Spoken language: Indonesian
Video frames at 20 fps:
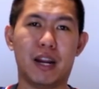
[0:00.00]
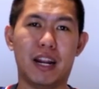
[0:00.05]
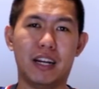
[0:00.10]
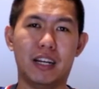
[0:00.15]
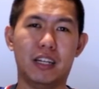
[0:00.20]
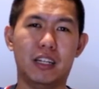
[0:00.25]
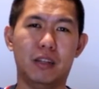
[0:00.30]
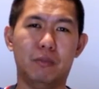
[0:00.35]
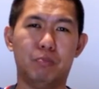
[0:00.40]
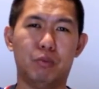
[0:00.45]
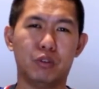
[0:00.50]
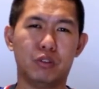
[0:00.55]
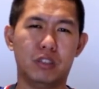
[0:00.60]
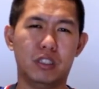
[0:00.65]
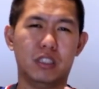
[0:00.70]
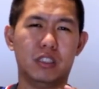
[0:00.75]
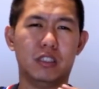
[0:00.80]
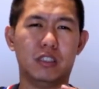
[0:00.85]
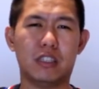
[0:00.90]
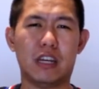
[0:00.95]
berada di
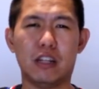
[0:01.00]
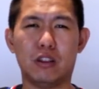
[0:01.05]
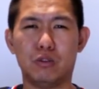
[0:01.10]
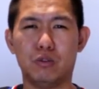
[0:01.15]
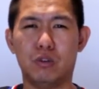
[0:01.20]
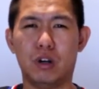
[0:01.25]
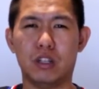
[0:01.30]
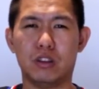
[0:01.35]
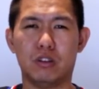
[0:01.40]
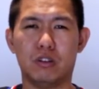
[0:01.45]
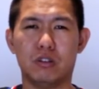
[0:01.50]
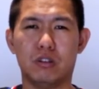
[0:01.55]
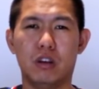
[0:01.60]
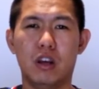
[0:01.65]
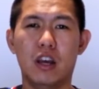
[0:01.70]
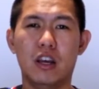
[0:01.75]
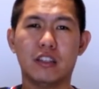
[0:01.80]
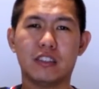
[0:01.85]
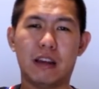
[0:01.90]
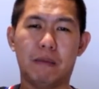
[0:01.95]
posisi 1 atau
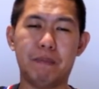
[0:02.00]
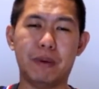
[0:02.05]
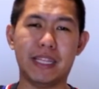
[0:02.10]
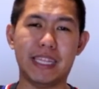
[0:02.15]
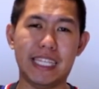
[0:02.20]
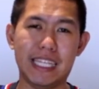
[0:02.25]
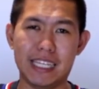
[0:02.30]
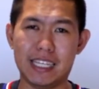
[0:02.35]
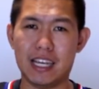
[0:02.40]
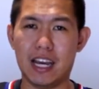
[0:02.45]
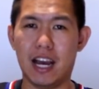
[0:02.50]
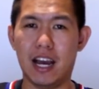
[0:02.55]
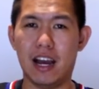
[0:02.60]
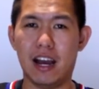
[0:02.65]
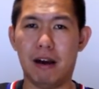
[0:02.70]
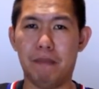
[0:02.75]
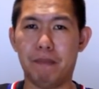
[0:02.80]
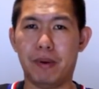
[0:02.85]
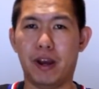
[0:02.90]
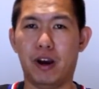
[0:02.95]
sampai 3
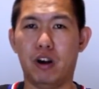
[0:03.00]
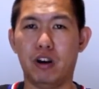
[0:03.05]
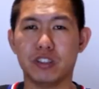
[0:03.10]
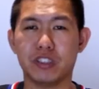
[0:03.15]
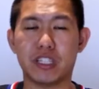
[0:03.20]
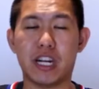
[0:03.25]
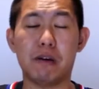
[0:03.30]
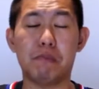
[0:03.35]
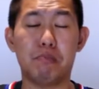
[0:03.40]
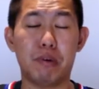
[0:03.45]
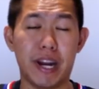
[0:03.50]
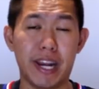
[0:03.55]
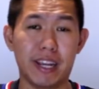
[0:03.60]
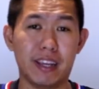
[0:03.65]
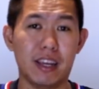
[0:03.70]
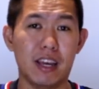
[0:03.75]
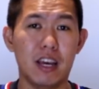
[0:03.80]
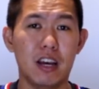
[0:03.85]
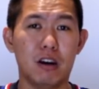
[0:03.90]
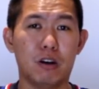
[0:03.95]
sampai All Star
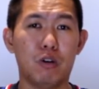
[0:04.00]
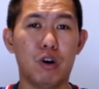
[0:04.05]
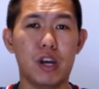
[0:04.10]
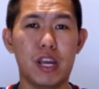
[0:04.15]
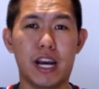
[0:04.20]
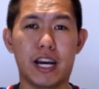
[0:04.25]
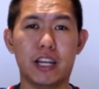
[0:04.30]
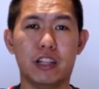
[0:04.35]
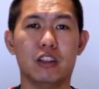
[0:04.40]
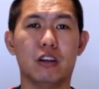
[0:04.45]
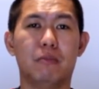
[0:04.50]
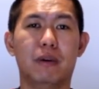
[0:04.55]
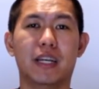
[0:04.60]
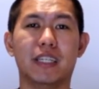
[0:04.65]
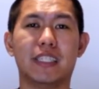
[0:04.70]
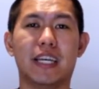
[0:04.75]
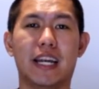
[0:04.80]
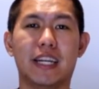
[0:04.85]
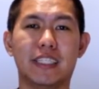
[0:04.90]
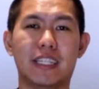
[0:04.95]
break, gue yakin
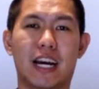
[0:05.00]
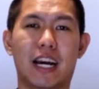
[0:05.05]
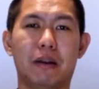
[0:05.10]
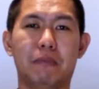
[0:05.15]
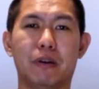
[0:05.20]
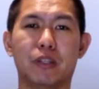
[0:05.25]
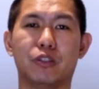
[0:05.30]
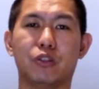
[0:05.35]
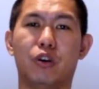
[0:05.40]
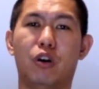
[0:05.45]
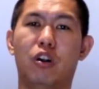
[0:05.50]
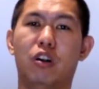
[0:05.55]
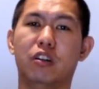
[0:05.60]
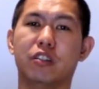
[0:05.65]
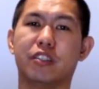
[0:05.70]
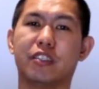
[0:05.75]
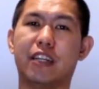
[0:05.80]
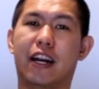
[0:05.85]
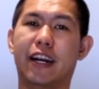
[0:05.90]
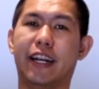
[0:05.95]
Tobias Harris akan masuk All
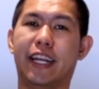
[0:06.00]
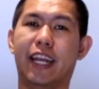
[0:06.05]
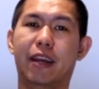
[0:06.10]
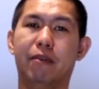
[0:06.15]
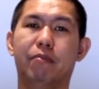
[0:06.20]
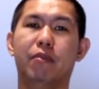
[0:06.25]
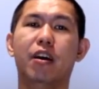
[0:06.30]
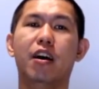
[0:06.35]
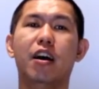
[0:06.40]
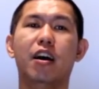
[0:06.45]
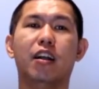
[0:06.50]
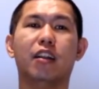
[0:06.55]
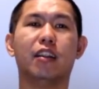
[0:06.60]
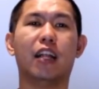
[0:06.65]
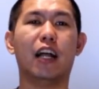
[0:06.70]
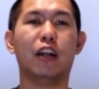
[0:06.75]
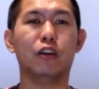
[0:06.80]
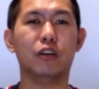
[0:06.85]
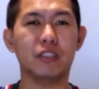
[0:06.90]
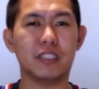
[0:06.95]
Star game.
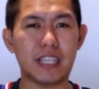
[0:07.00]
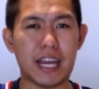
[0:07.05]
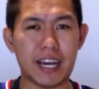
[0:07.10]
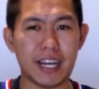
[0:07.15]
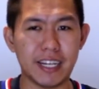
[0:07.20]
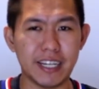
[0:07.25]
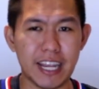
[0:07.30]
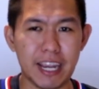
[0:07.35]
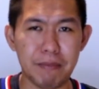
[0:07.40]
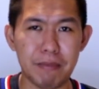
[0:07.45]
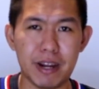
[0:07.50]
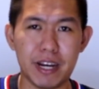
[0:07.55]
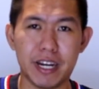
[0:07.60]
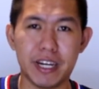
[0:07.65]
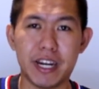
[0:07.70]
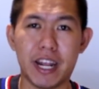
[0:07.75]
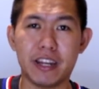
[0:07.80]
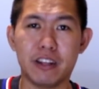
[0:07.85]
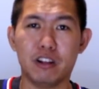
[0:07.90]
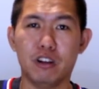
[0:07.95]
Lalu second name ada
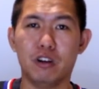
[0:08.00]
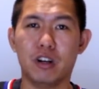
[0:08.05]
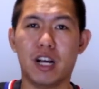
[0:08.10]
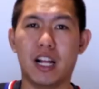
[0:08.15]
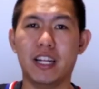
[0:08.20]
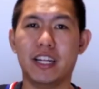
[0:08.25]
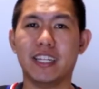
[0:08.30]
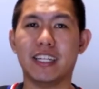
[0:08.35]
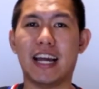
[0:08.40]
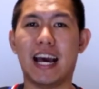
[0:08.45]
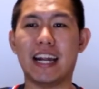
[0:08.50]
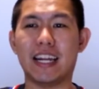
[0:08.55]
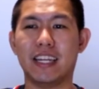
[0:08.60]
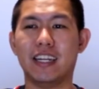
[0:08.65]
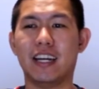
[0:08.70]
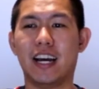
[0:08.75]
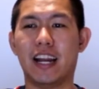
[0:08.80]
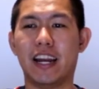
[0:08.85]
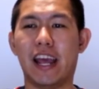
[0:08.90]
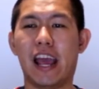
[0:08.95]
Danilo
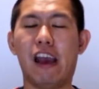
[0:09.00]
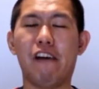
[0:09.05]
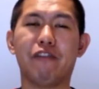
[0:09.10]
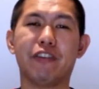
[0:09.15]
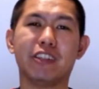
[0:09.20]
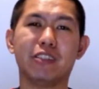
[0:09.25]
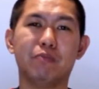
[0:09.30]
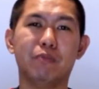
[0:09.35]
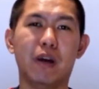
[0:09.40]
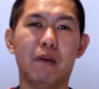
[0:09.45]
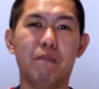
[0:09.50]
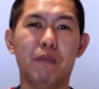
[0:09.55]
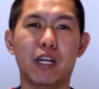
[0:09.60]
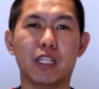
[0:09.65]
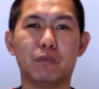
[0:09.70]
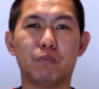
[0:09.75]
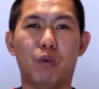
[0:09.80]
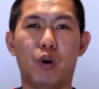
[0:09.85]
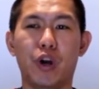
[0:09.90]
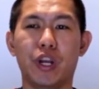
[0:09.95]
Gallinari dengan average 19
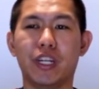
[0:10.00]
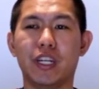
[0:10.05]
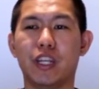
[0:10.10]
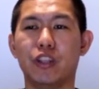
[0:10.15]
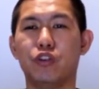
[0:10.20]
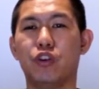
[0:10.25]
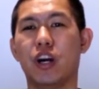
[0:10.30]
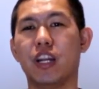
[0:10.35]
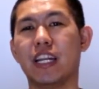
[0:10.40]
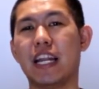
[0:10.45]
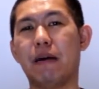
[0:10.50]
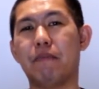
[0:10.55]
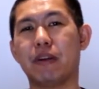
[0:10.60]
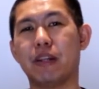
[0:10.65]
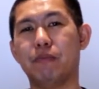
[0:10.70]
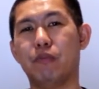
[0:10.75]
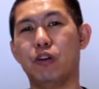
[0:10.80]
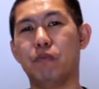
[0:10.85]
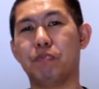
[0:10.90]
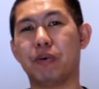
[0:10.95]
poin dan juga 6
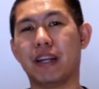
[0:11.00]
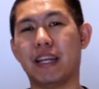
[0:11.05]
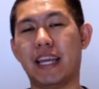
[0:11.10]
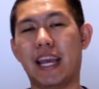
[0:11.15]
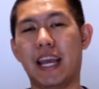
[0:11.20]
rebound per